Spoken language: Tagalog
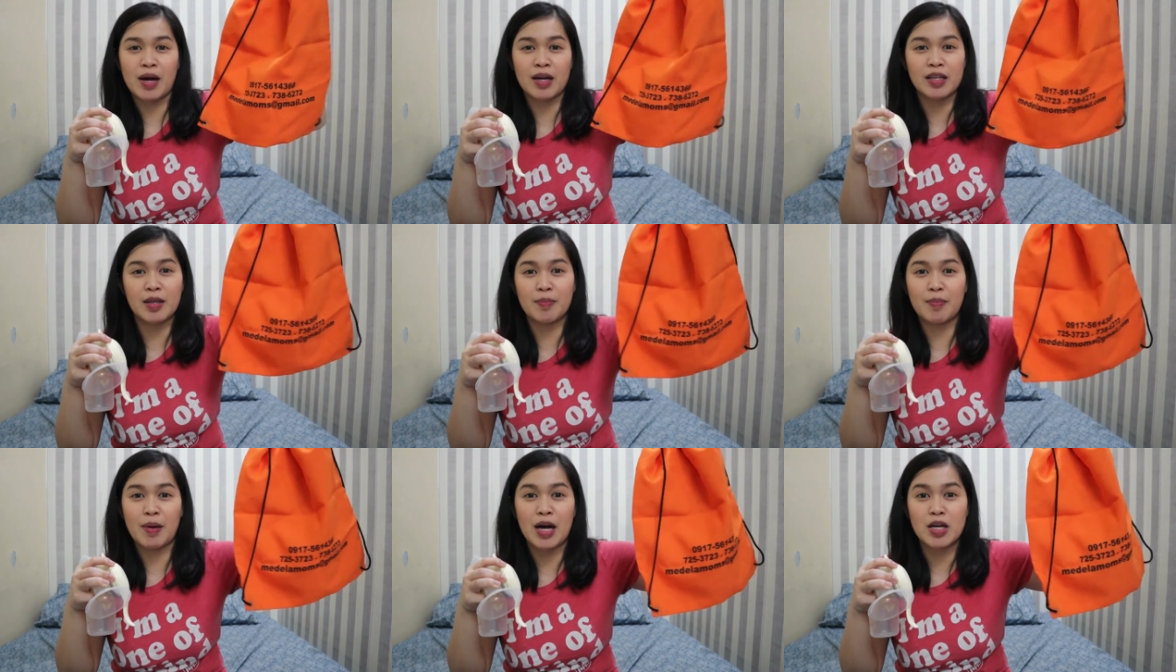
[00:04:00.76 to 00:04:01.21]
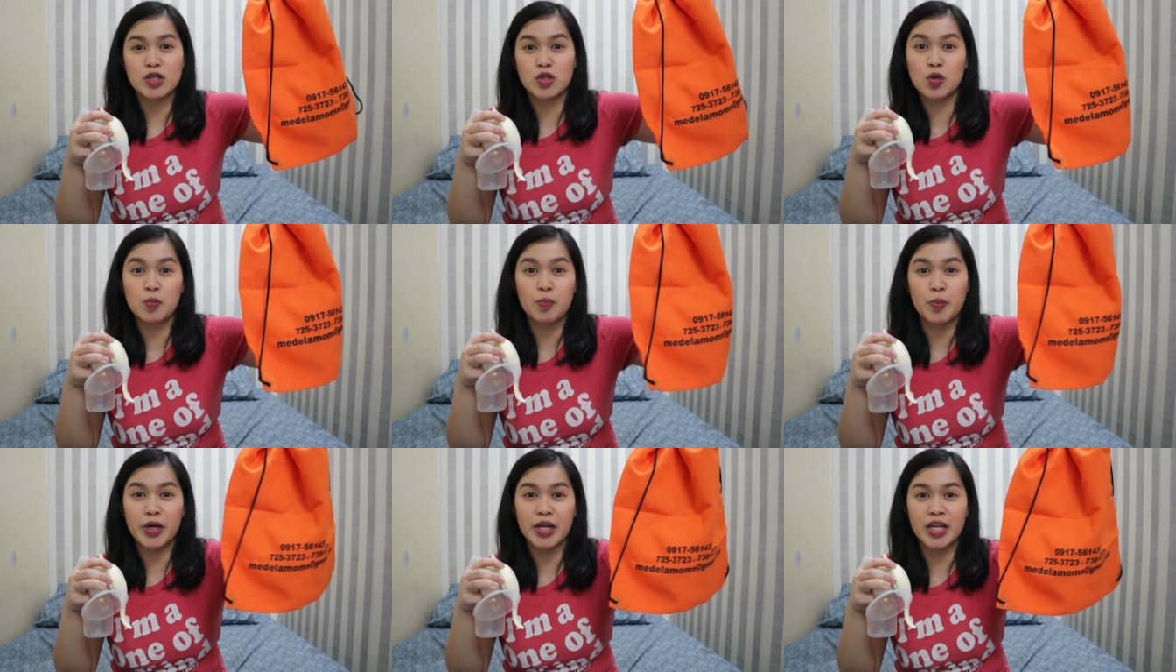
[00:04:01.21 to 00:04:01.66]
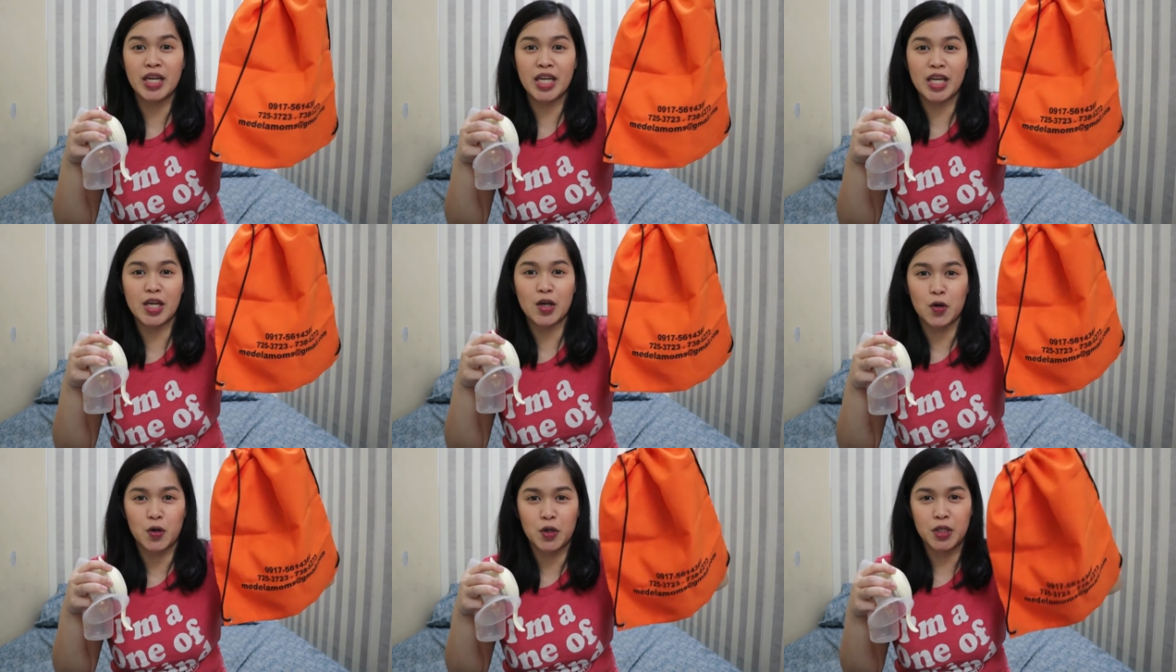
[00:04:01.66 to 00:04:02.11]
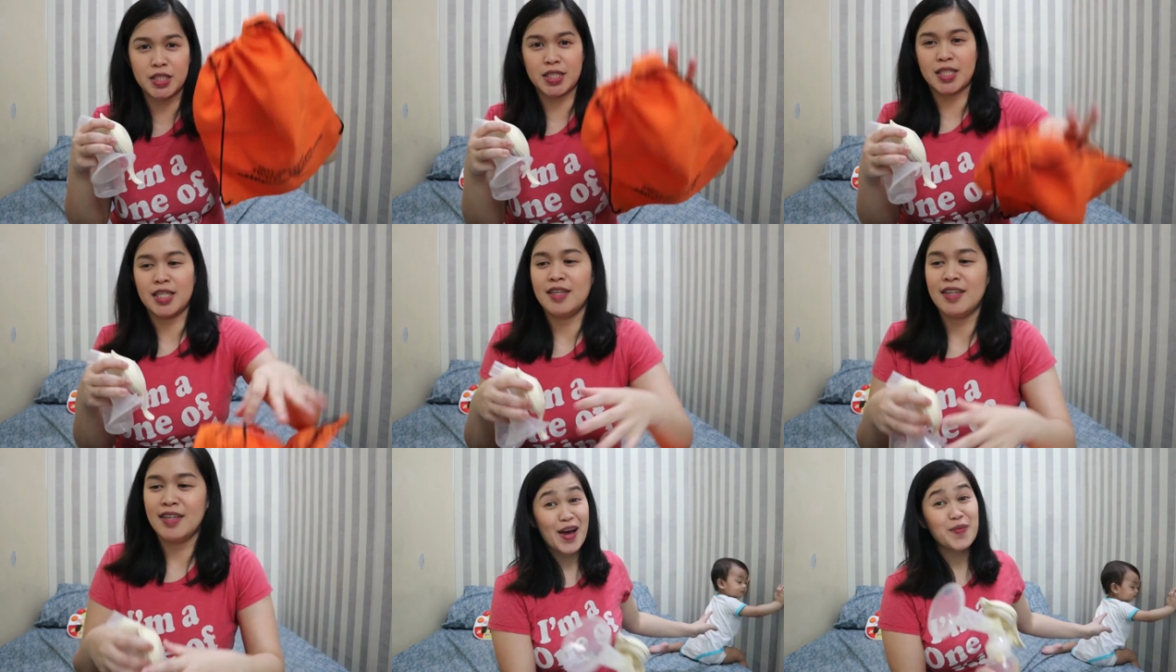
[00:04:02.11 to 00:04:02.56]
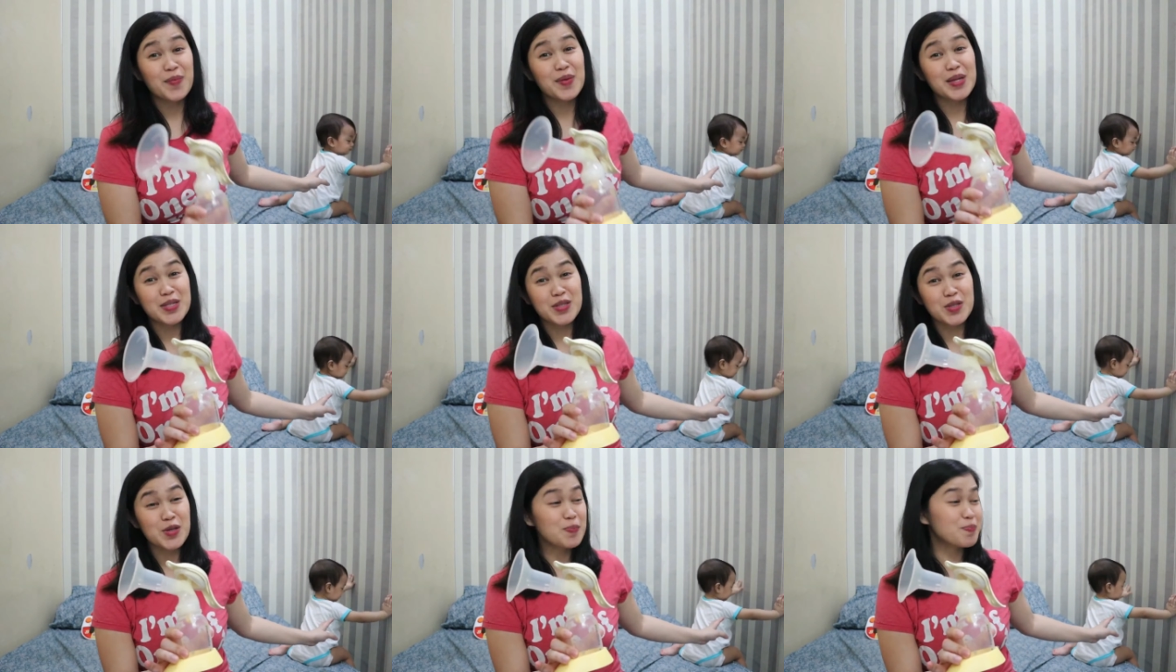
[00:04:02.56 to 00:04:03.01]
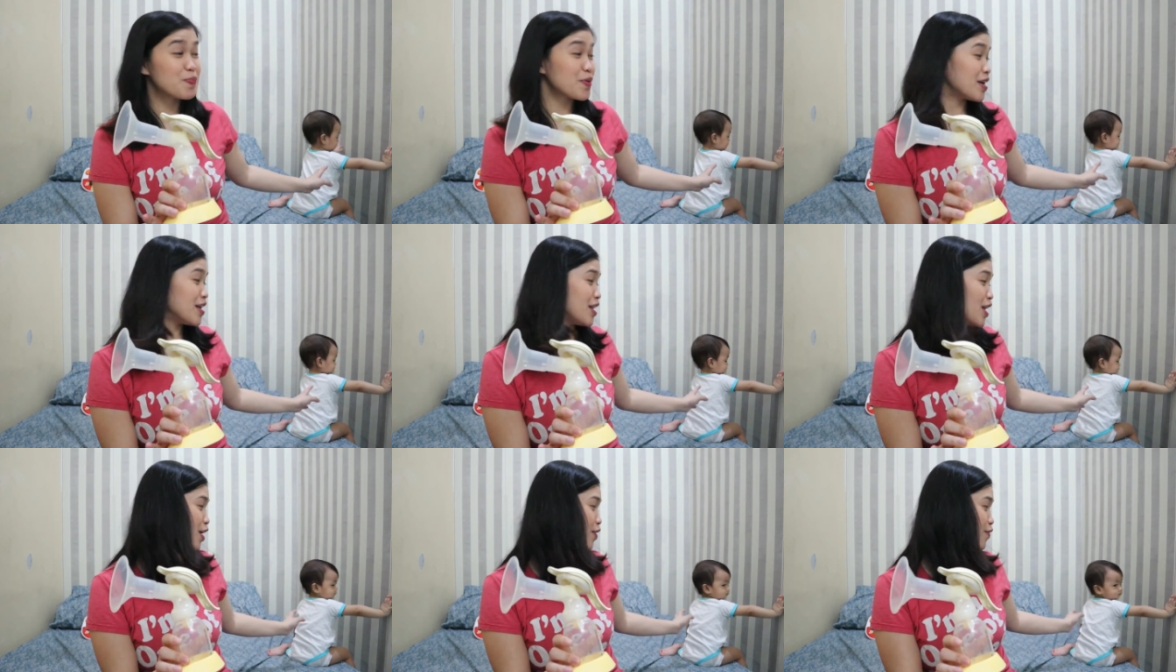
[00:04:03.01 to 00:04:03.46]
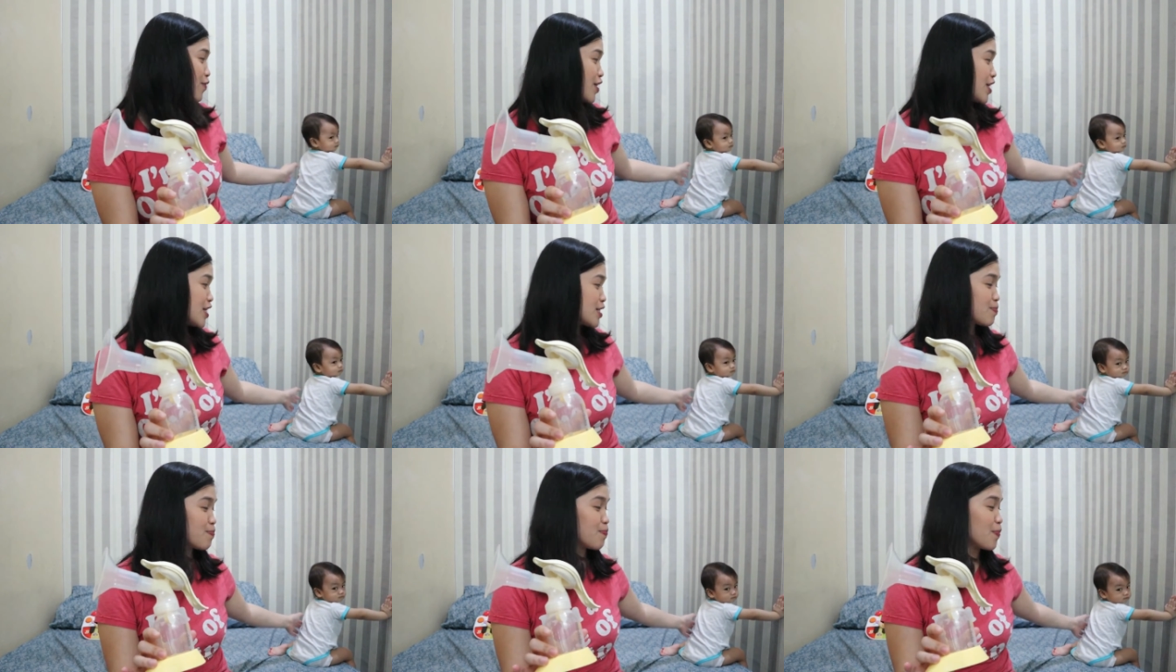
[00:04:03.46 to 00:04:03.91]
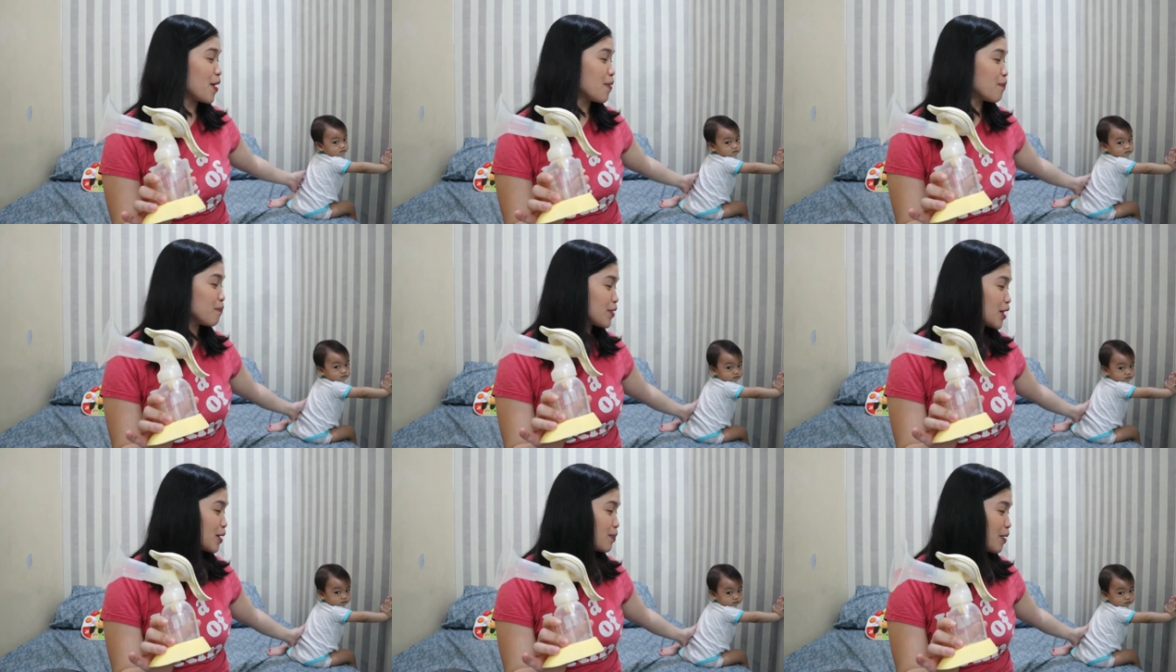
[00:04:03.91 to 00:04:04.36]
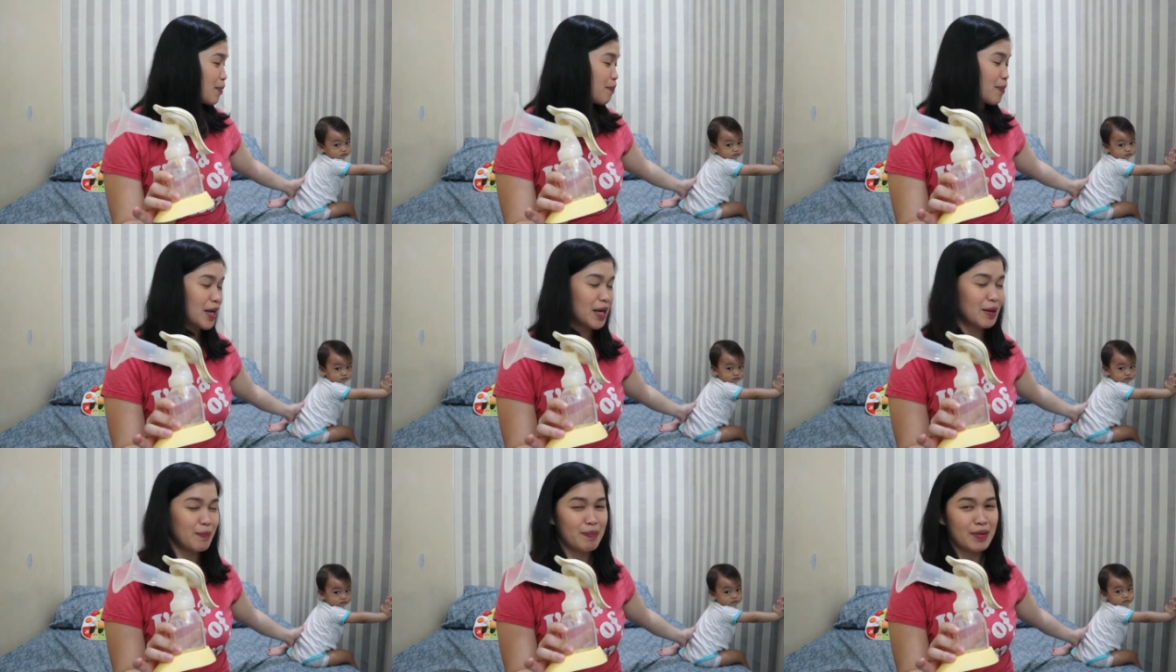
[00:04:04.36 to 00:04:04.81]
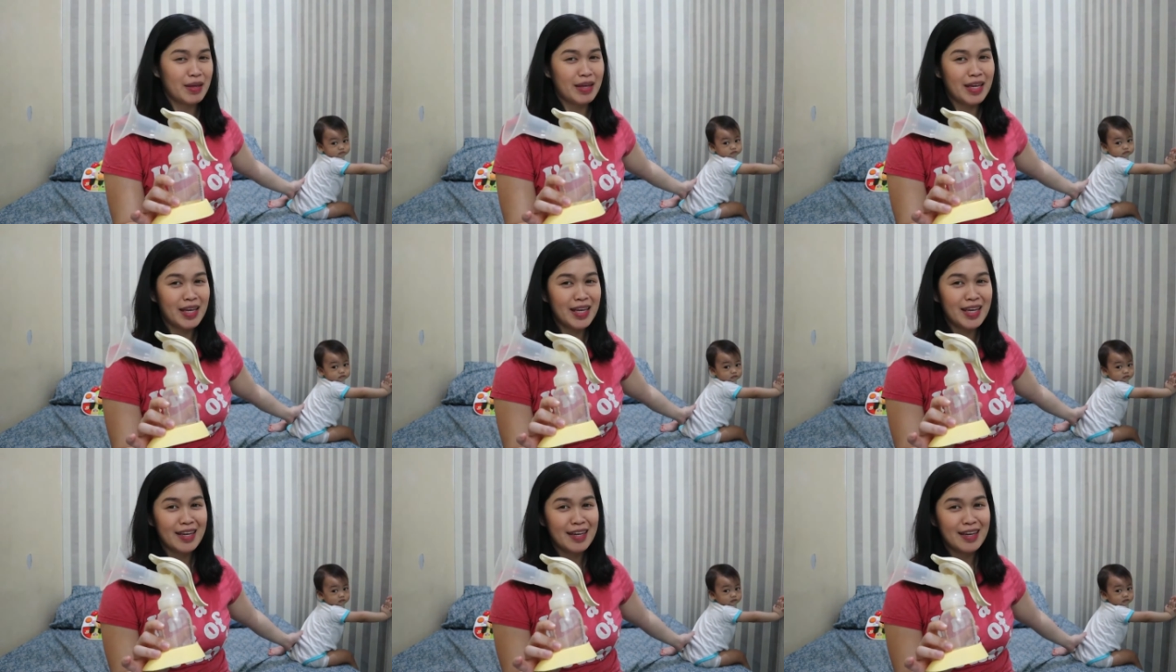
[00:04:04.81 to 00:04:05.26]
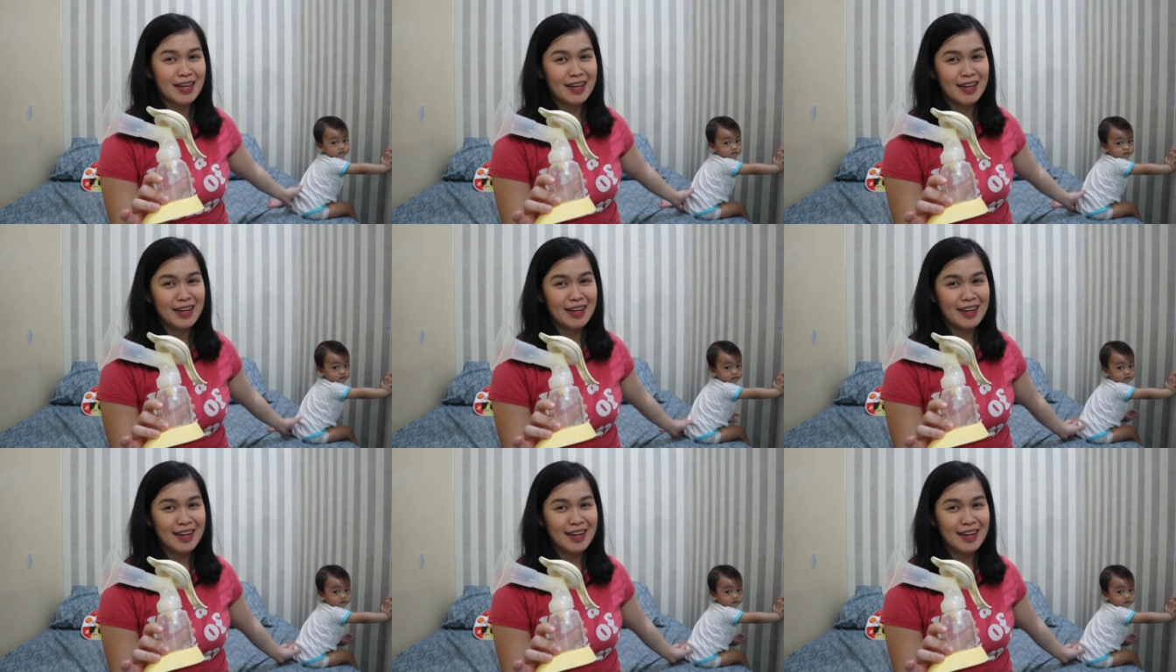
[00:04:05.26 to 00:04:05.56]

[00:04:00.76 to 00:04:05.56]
na bag, di ba? Super neon. We super love this pump, di ba, baby?